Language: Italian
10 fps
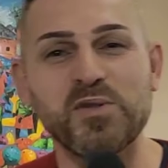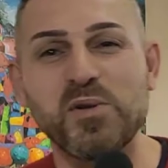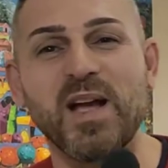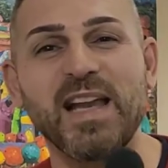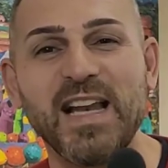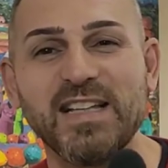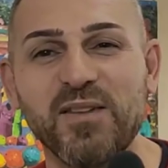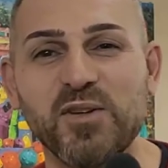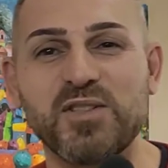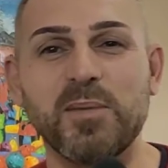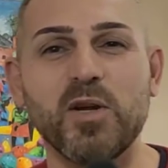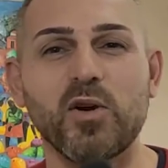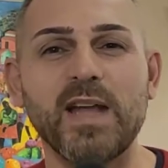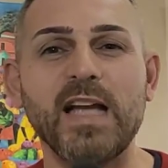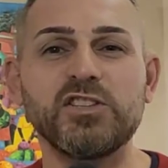sul canale dal vostro
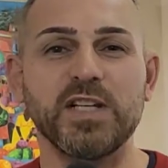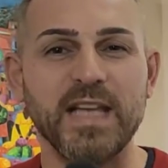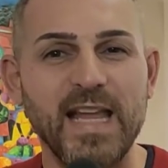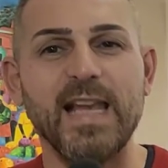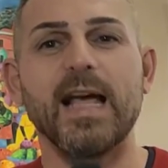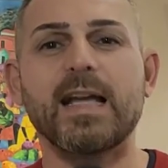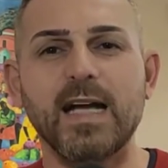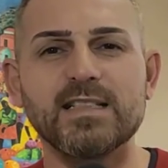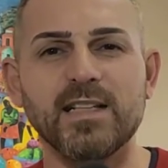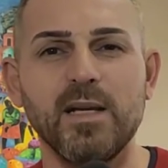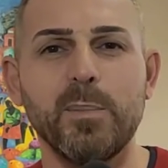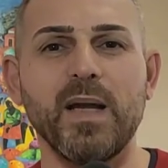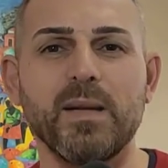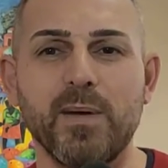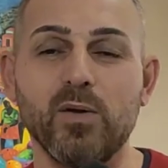amico Nike nella casa del
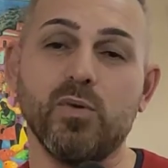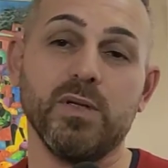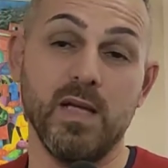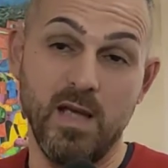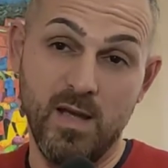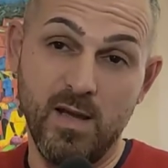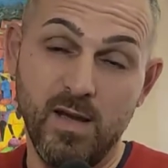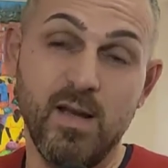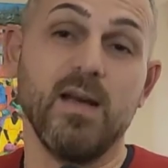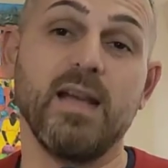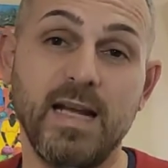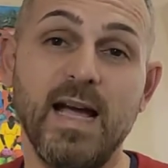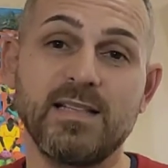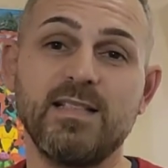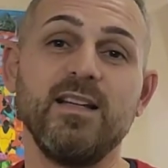pane balloon.
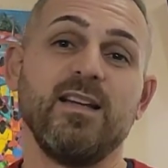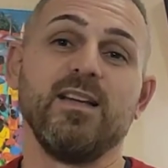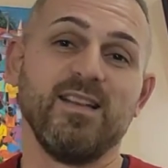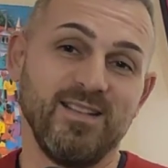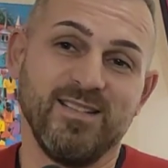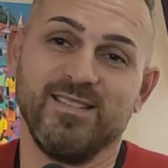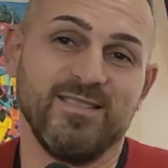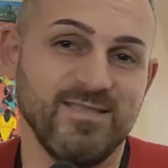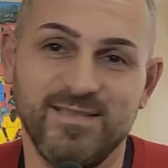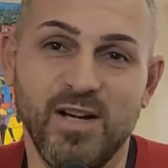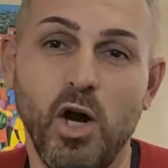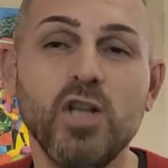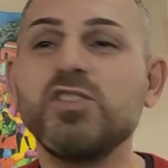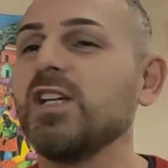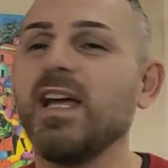Ragazzi,
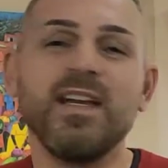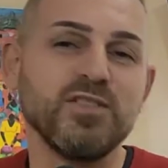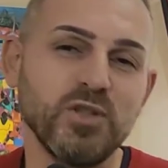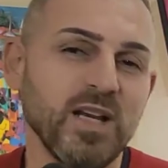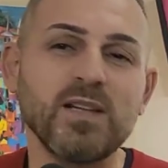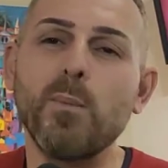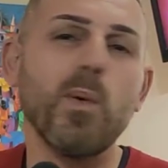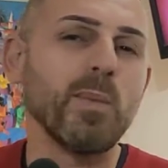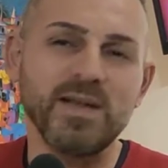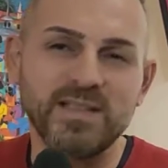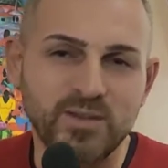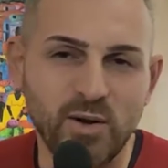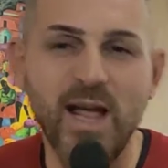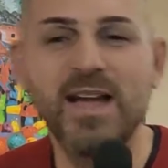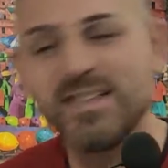oggi è una giornata un po'
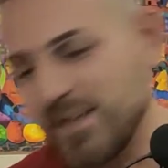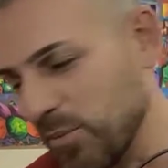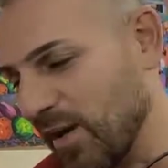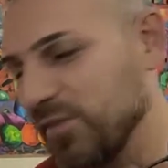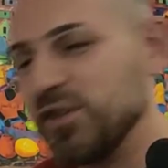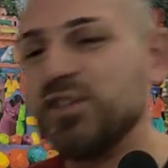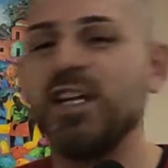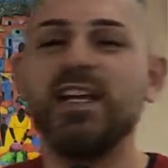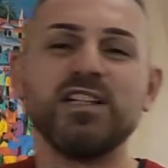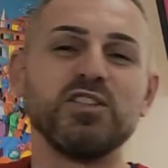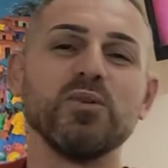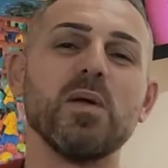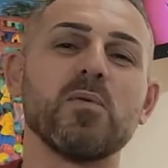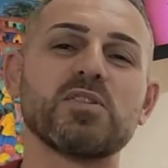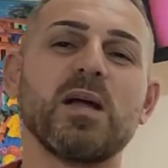particolare, siamo alla vigilia, ci
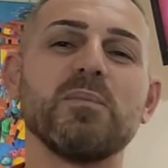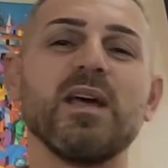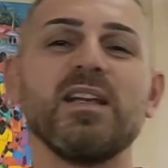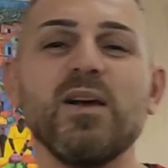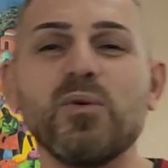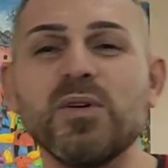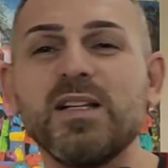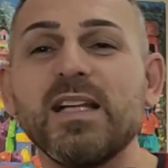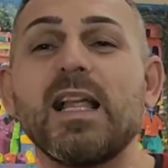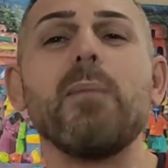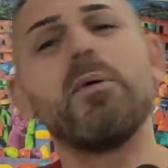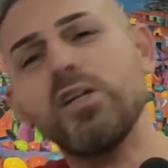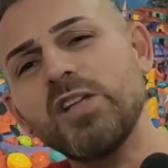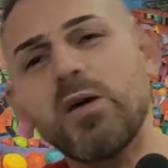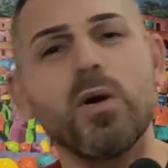dobbiamo scambiare gli auguri di Natale, però
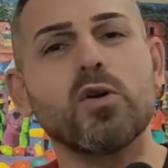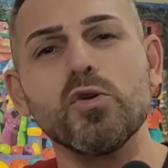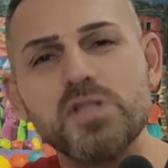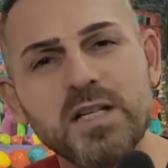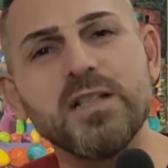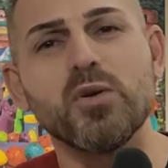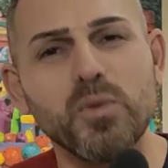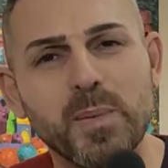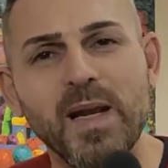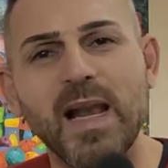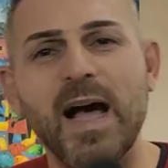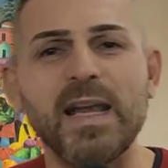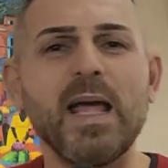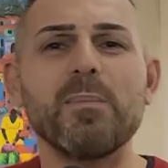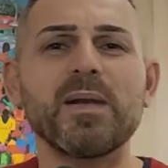c'è qualcosina di cui
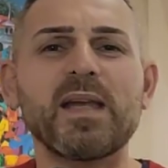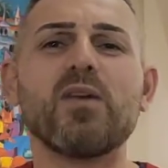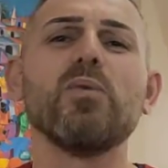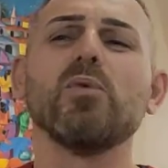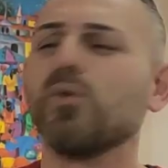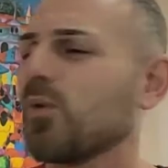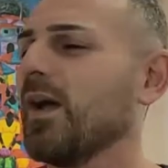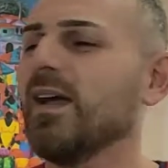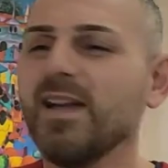parlare, eh? perché comunque